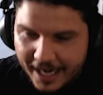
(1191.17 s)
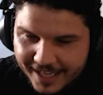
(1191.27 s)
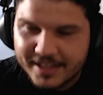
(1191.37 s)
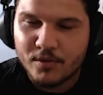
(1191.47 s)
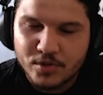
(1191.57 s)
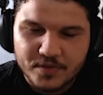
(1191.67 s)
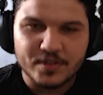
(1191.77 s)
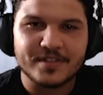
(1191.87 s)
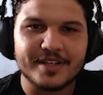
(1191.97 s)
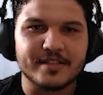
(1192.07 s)
cada um de
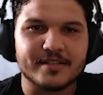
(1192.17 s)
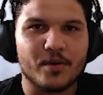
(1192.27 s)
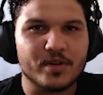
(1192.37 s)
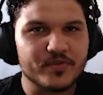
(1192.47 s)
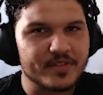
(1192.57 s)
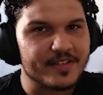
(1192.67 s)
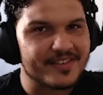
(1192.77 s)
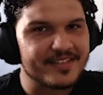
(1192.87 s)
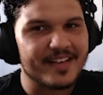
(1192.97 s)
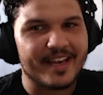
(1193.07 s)
vocês, aonde vocês
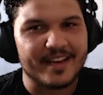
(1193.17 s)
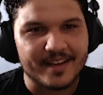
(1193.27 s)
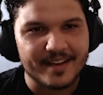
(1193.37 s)
Eita, quiserem.